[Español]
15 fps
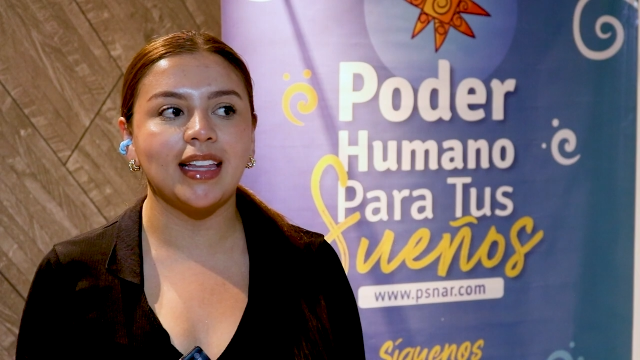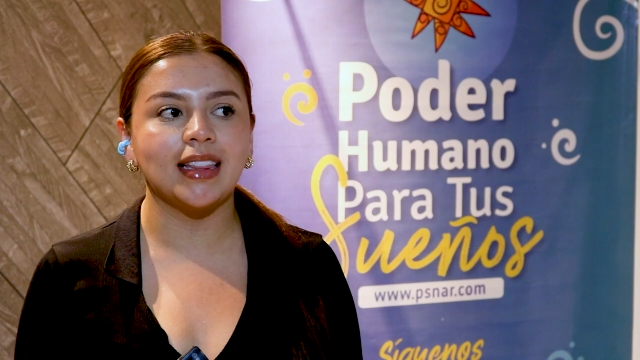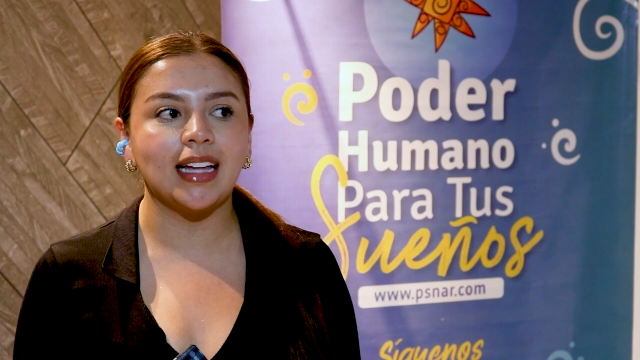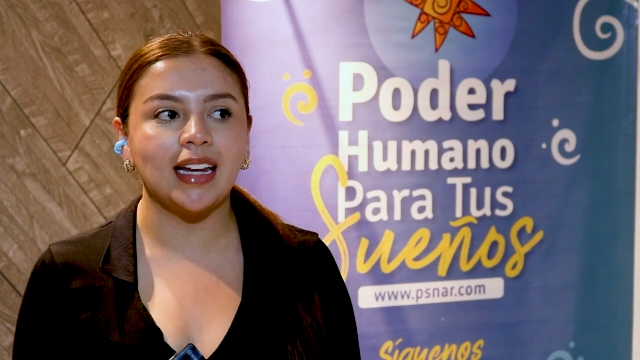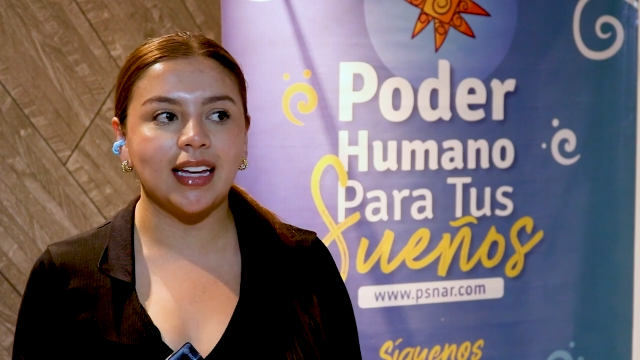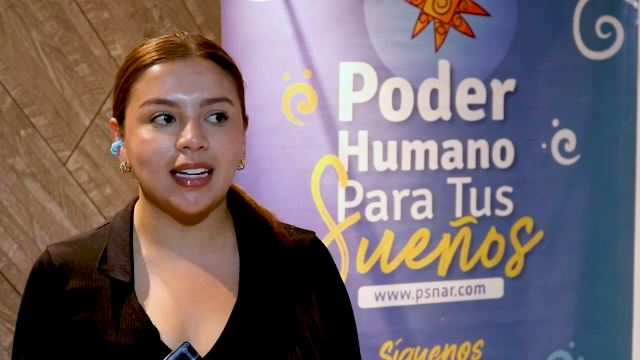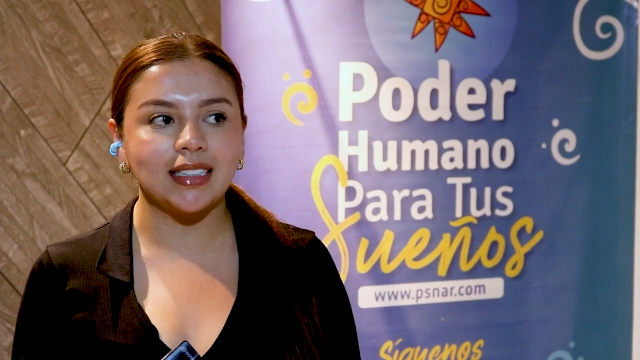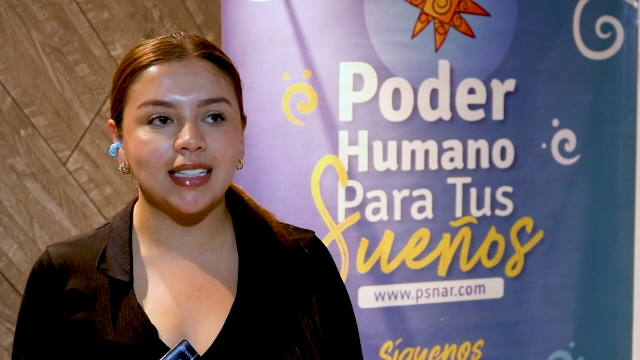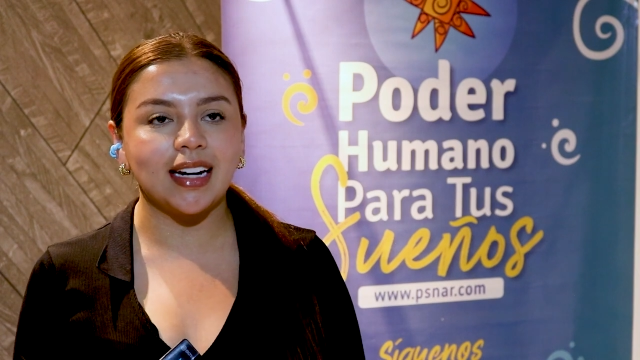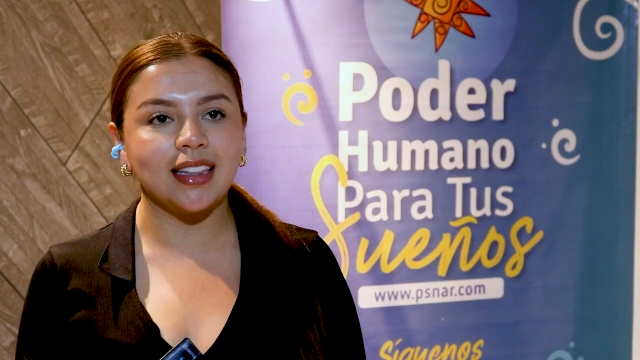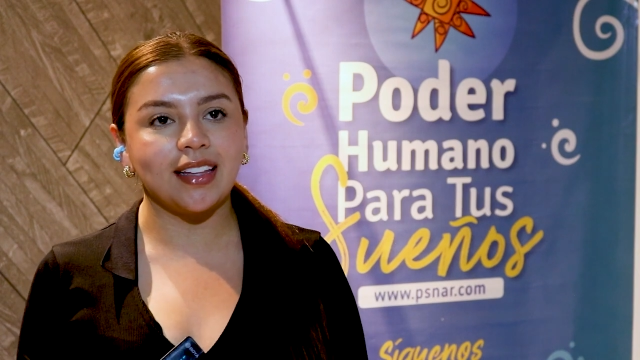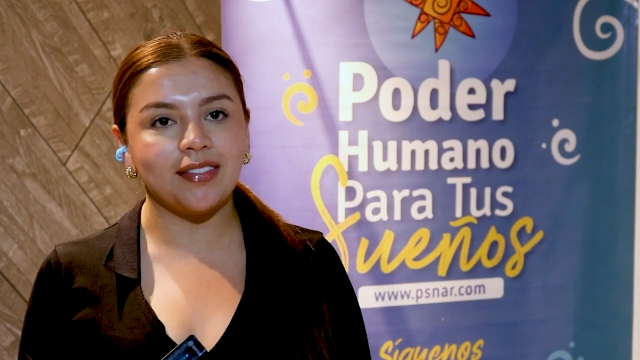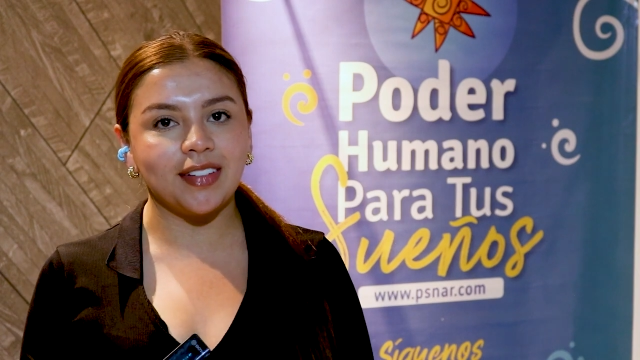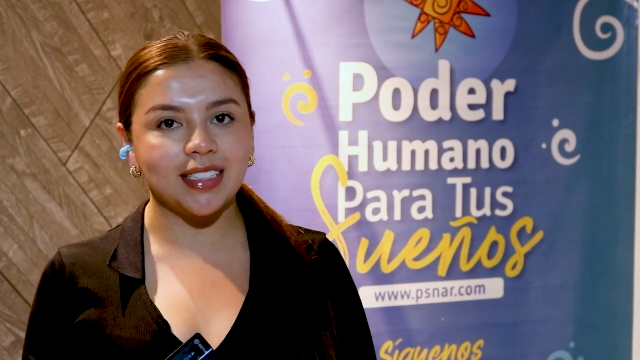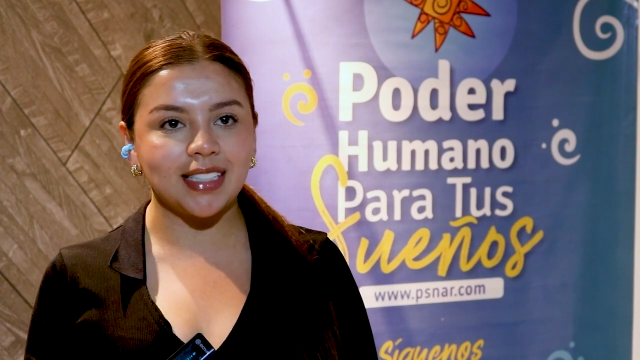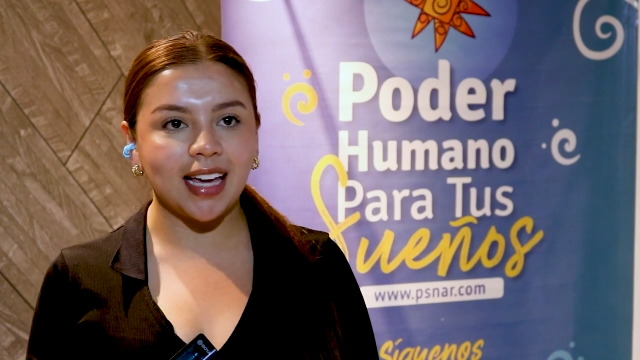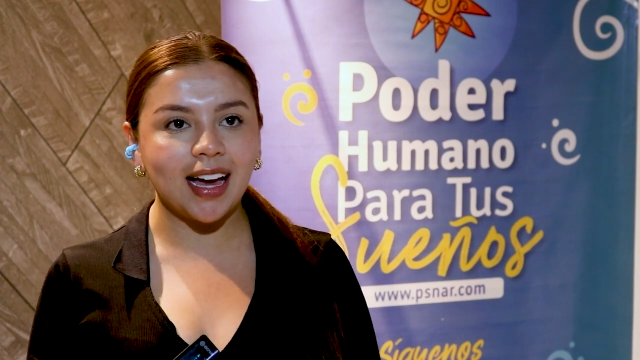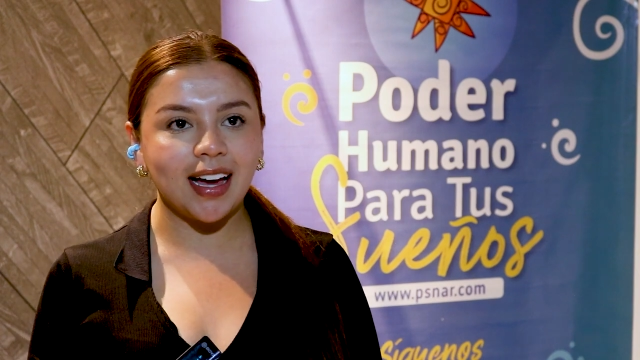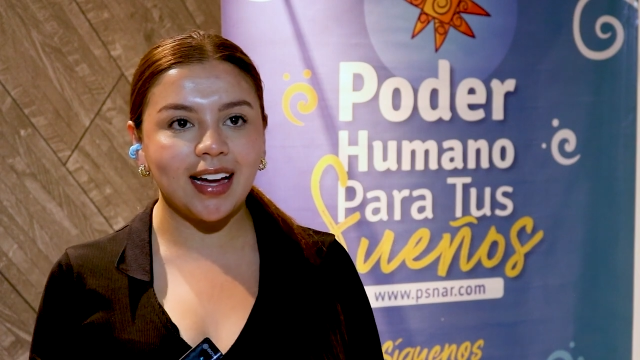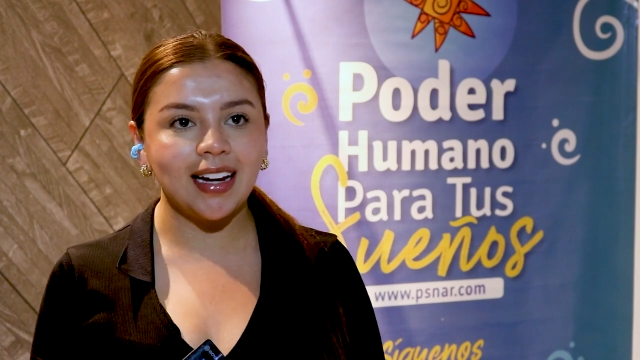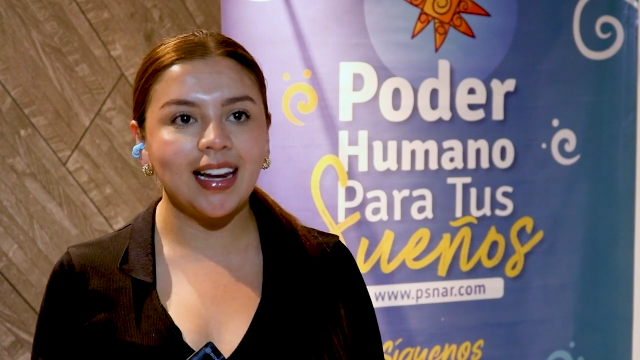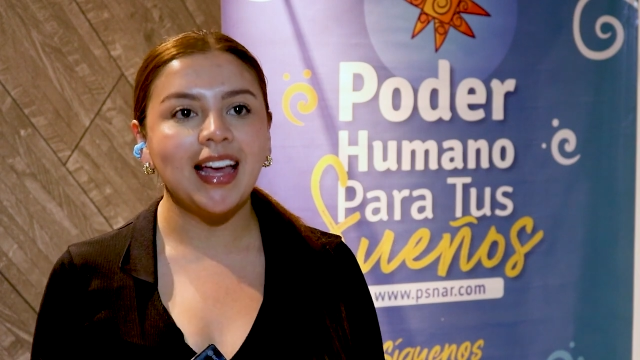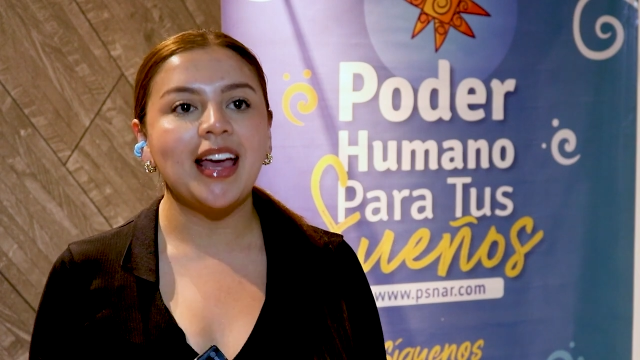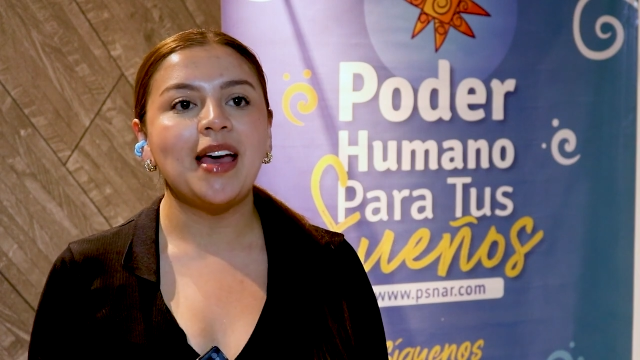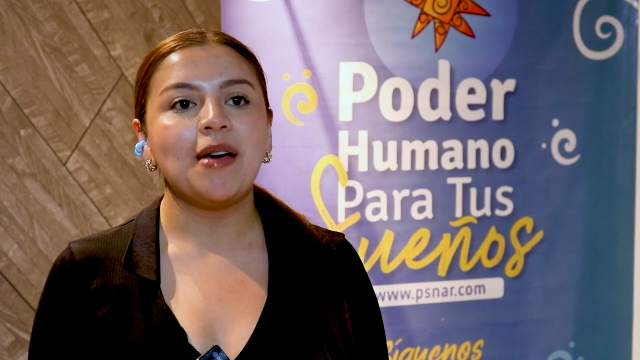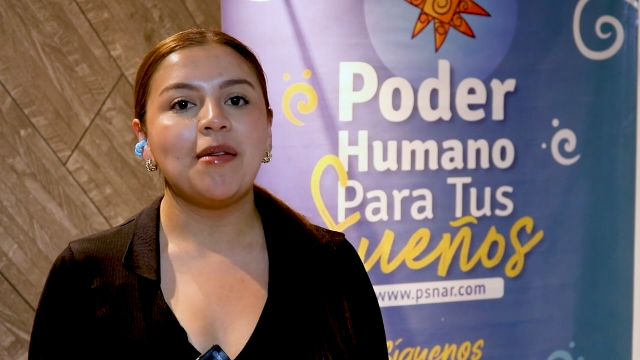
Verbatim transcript: inteligencia artificial,